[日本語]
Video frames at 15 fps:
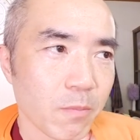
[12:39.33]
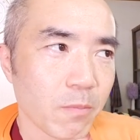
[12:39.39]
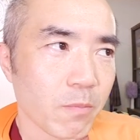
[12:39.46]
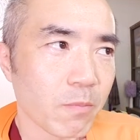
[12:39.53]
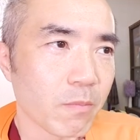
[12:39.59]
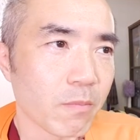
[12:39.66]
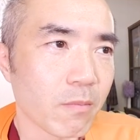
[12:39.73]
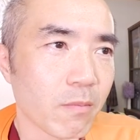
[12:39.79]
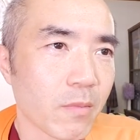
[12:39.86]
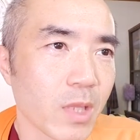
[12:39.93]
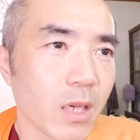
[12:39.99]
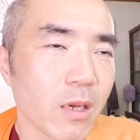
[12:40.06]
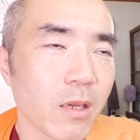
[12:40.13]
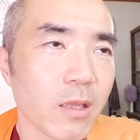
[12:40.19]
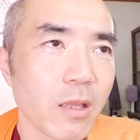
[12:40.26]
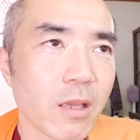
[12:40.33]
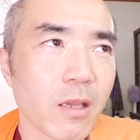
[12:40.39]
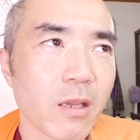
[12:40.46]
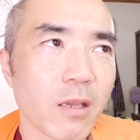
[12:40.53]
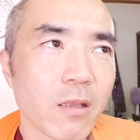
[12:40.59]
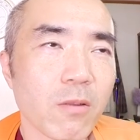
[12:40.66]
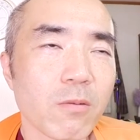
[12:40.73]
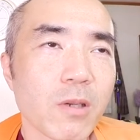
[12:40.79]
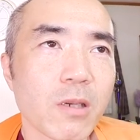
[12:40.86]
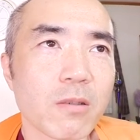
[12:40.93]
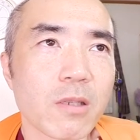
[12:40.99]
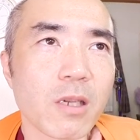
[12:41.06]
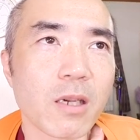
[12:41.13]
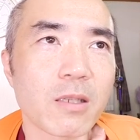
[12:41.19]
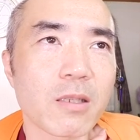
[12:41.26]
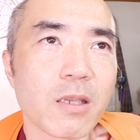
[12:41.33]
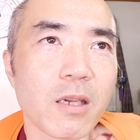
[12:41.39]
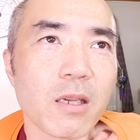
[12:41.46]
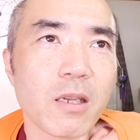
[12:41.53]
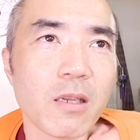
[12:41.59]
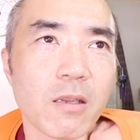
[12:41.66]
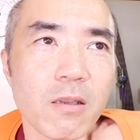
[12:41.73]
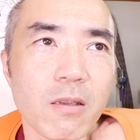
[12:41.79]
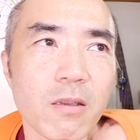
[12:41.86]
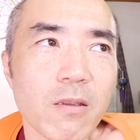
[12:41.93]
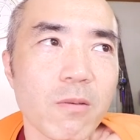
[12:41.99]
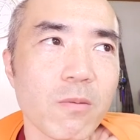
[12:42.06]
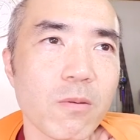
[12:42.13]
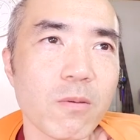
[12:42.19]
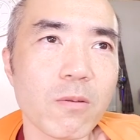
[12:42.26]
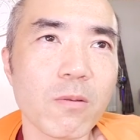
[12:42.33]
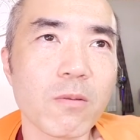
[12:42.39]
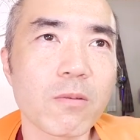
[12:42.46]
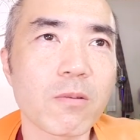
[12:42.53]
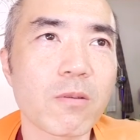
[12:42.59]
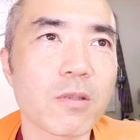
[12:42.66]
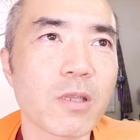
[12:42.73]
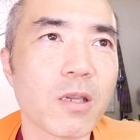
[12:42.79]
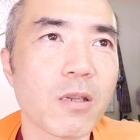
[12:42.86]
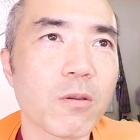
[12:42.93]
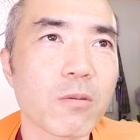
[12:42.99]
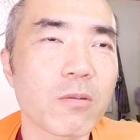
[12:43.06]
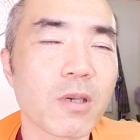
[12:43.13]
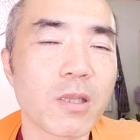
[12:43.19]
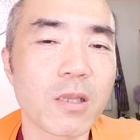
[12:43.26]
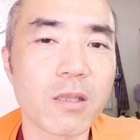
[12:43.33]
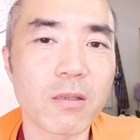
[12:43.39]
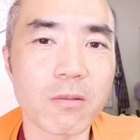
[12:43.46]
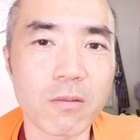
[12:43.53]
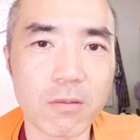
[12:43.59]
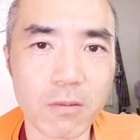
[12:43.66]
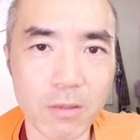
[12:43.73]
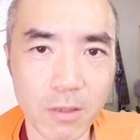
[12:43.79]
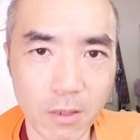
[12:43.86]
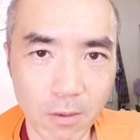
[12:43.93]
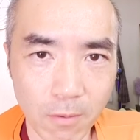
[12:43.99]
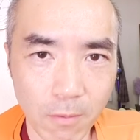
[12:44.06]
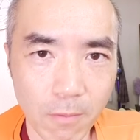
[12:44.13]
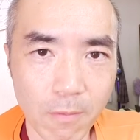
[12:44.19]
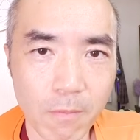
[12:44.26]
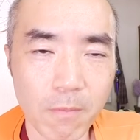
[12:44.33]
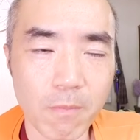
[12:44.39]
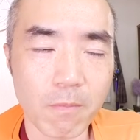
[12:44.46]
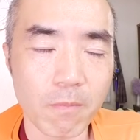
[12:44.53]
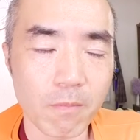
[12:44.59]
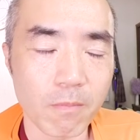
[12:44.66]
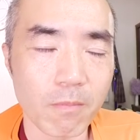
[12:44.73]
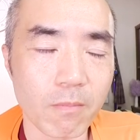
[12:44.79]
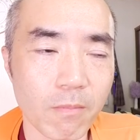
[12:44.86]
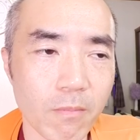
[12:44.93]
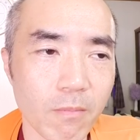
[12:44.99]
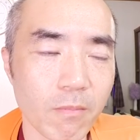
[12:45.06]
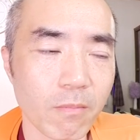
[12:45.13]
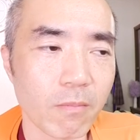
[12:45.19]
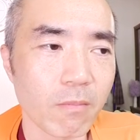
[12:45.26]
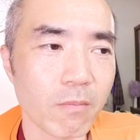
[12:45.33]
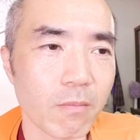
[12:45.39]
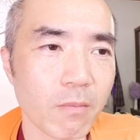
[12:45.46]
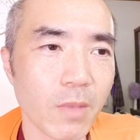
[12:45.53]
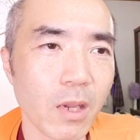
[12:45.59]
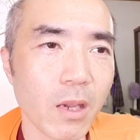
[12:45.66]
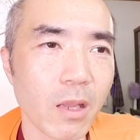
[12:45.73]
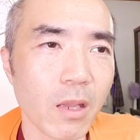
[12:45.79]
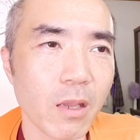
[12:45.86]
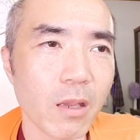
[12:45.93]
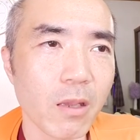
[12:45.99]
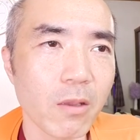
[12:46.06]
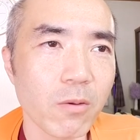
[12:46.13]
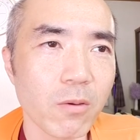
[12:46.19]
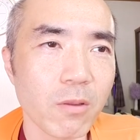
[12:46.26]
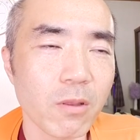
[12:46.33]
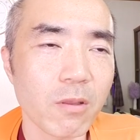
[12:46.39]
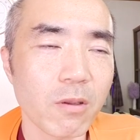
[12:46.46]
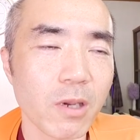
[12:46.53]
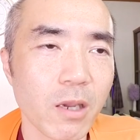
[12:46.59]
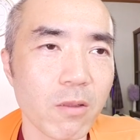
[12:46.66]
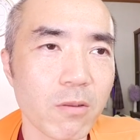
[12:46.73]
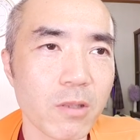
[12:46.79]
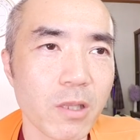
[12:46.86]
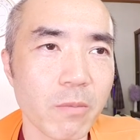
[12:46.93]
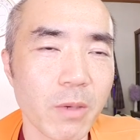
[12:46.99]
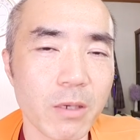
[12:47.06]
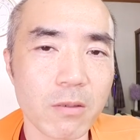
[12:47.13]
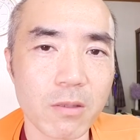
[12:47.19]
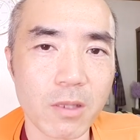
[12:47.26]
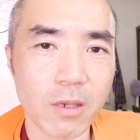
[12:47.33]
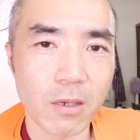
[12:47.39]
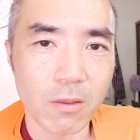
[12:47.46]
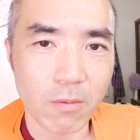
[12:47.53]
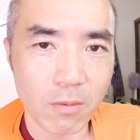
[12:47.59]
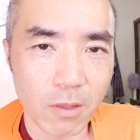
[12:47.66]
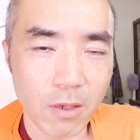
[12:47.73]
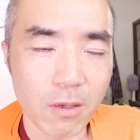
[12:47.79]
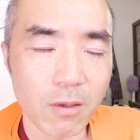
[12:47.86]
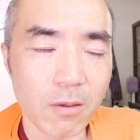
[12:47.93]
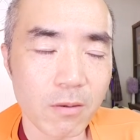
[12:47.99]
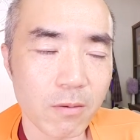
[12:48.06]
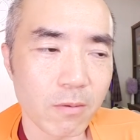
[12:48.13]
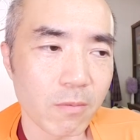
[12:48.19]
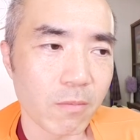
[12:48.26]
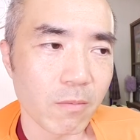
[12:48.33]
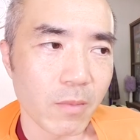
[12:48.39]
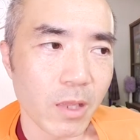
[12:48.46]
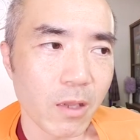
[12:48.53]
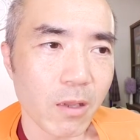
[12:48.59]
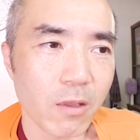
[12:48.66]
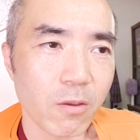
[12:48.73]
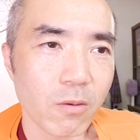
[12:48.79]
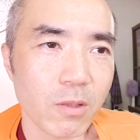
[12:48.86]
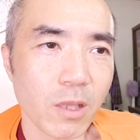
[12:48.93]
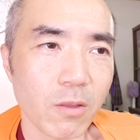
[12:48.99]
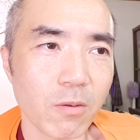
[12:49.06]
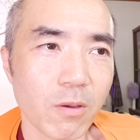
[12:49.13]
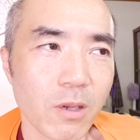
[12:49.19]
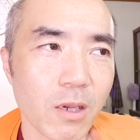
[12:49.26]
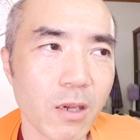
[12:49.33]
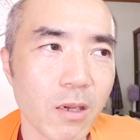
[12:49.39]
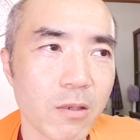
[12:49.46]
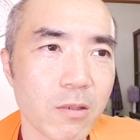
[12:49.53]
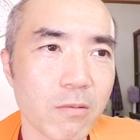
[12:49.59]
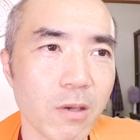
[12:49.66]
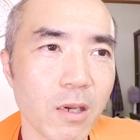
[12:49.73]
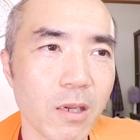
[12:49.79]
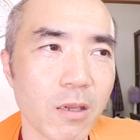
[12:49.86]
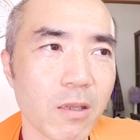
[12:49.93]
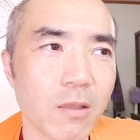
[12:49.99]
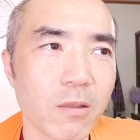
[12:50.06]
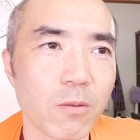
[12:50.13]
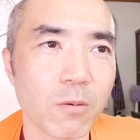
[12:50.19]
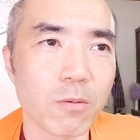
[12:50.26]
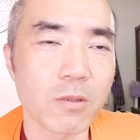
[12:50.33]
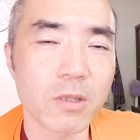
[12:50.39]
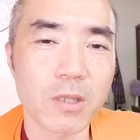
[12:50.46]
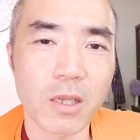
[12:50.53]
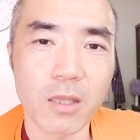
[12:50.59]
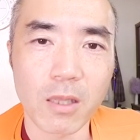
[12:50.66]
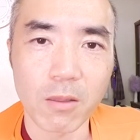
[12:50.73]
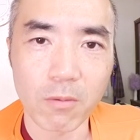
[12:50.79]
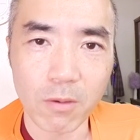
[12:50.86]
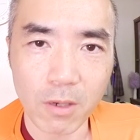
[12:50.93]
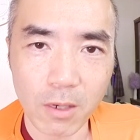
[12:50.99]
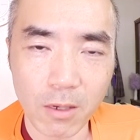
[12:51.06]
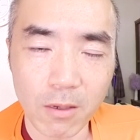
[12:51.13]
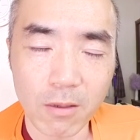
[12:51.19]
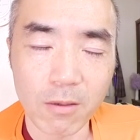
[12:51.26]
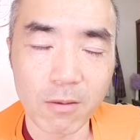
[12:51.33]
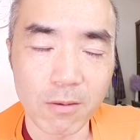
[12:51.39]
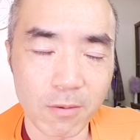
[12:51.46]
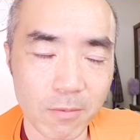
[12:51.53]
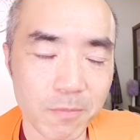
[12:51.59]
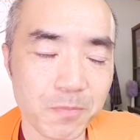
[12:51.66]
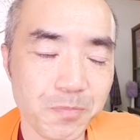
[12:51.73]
うん、なんかねとにかく野菜を取ると性欲が出てくるんだよ、うん、なんか栄養っていう可能性もあるんだけどな、うん、栄養なのかあるいは毒性なのか、うん、